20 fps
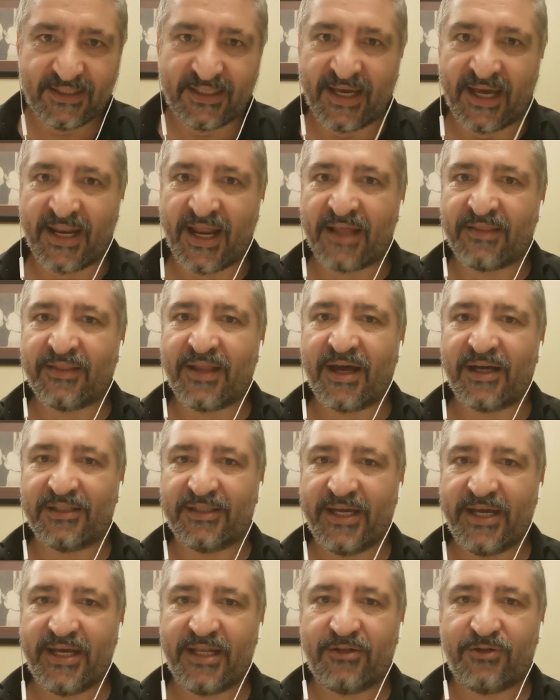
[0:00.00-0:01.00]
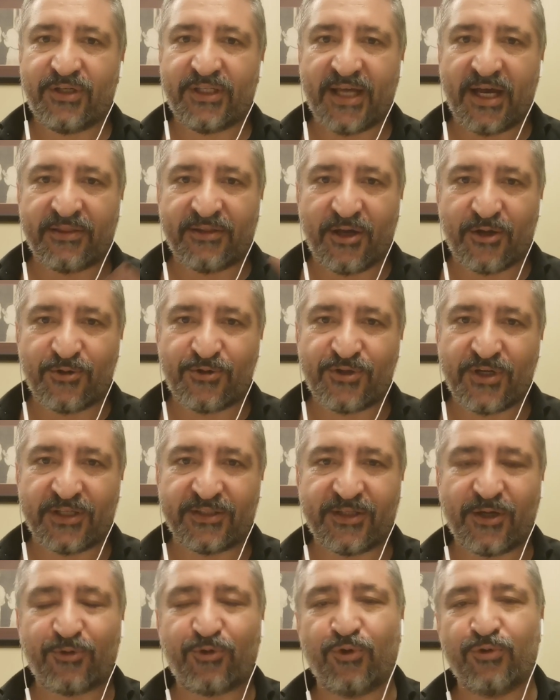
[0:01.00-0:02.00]
Gelenler değil, gidenler
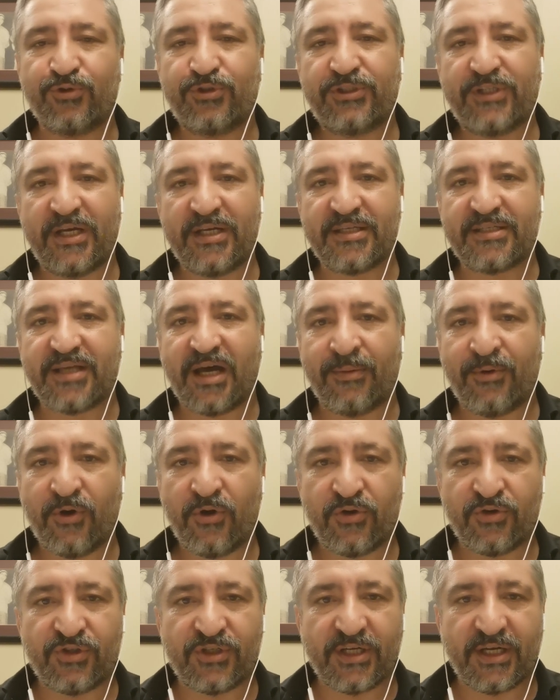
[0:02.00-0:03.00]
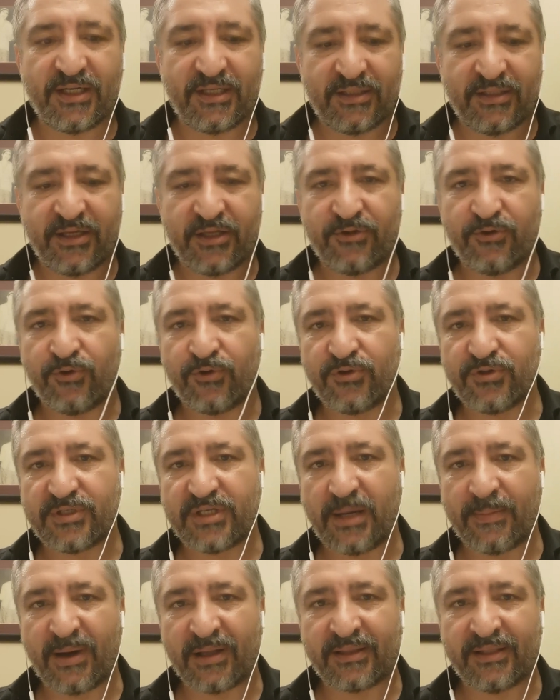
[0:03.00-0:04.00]
üzerinden konuşacağız. Ama önce ne diyoruz?
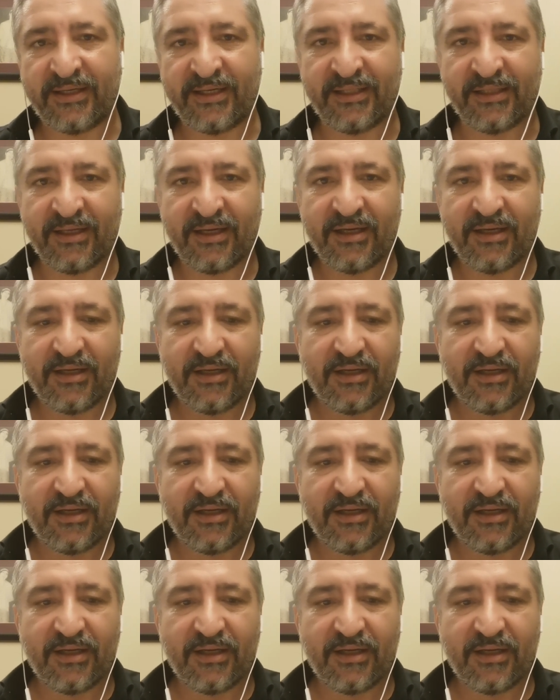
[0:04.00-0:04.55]
Sabahleyin